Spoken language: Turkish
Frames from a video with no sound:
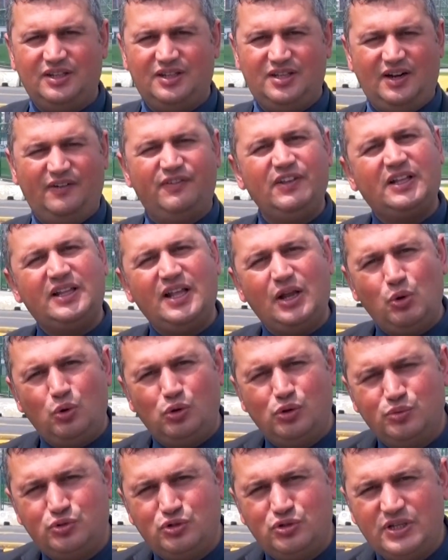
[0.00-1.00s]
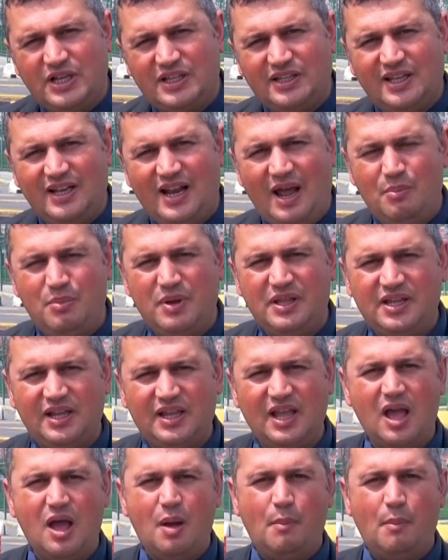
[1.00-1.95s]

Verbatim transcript: Trafikten olumsuz etkilenmedik.